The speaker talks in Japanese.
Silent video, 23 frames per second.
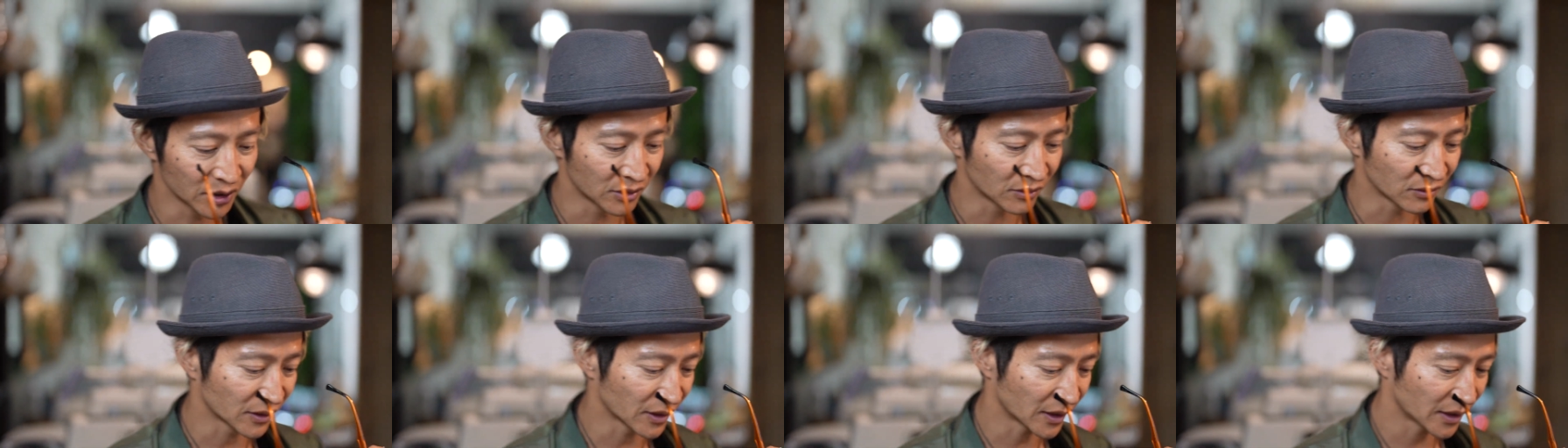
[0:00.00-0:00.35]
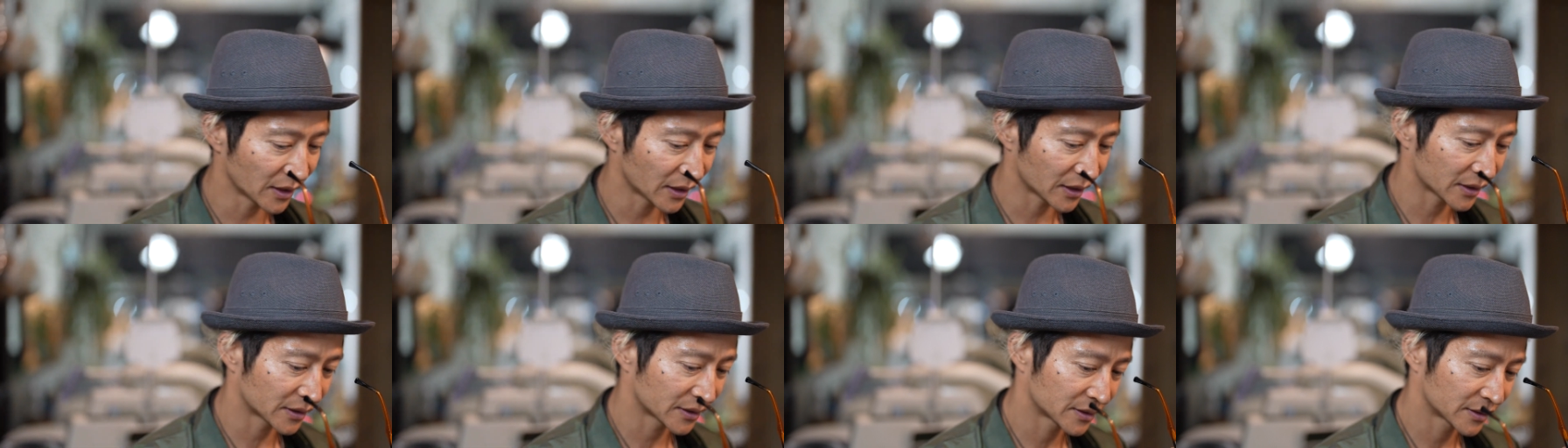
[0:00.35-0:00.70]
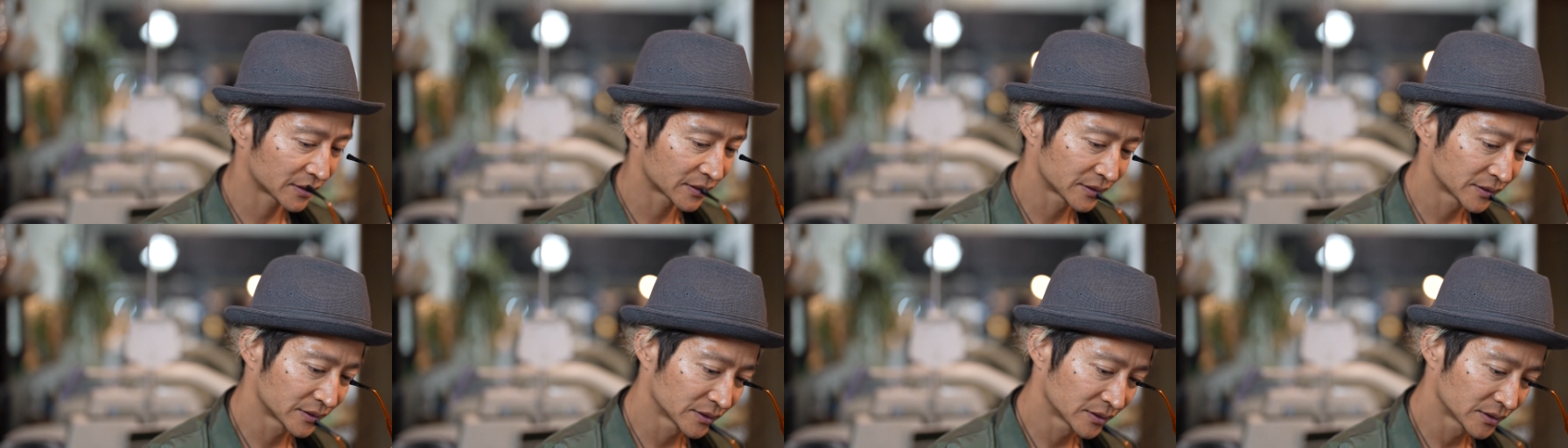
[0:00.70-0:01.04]
い色で、
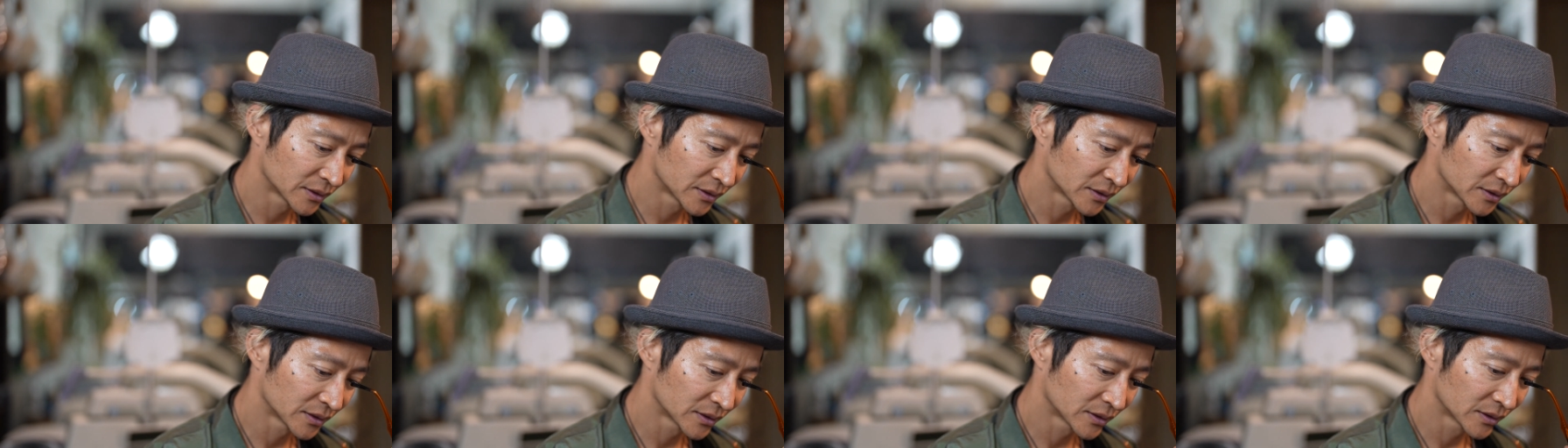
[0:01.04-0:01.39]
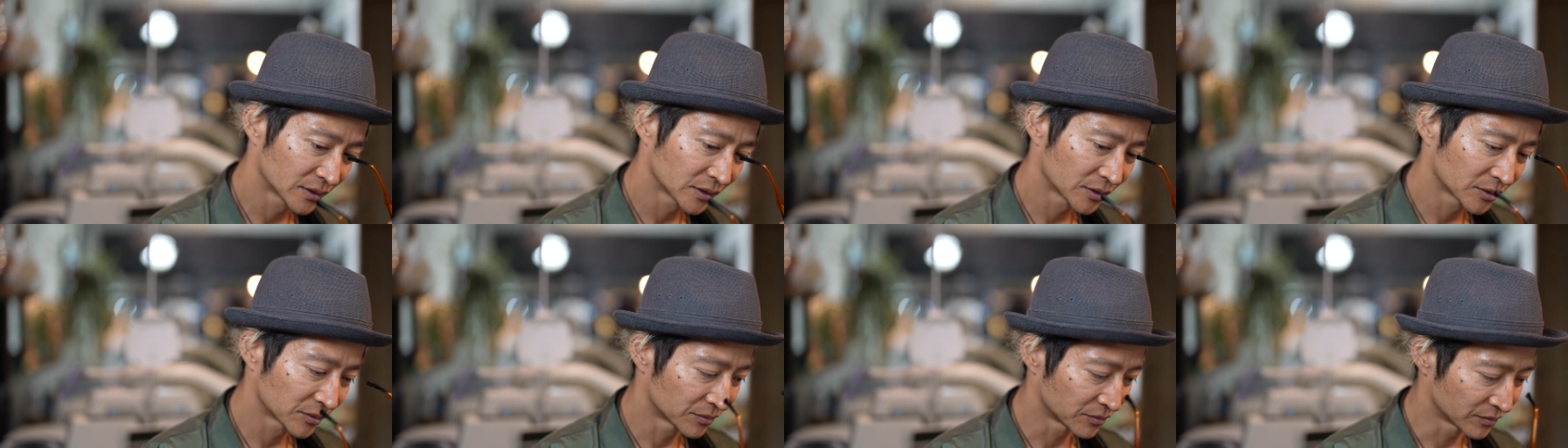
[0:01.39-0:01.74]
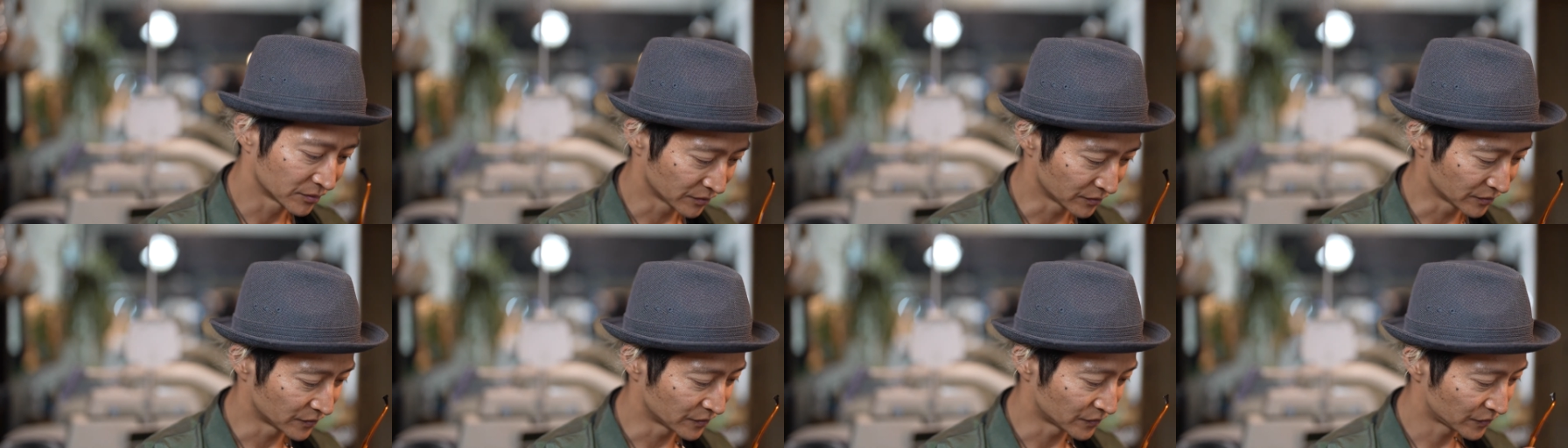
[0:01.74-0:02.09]
う
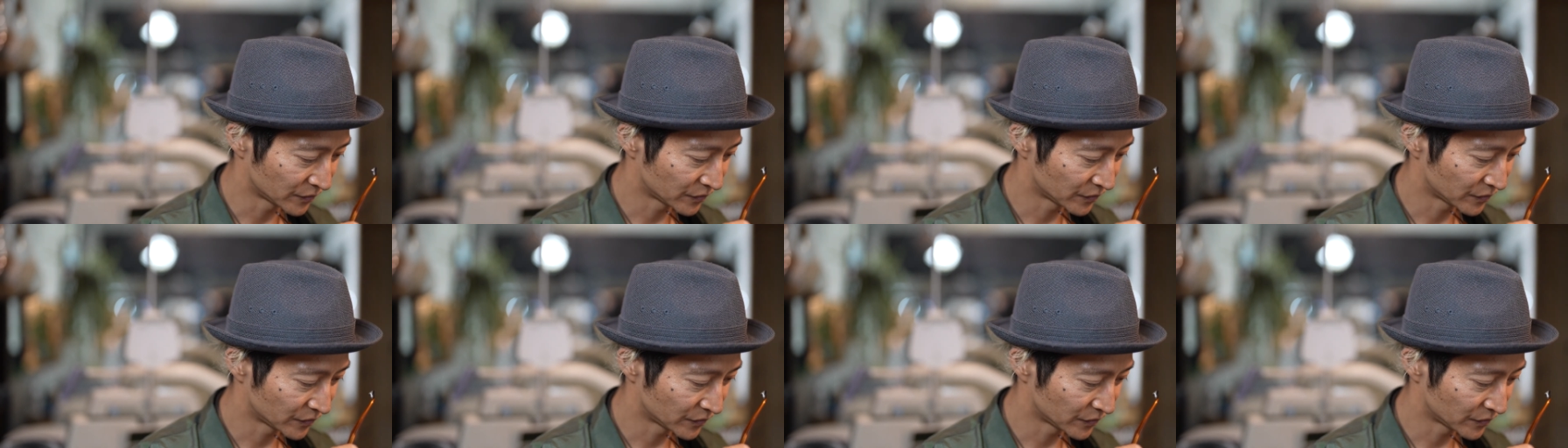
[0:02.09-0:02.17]
ん、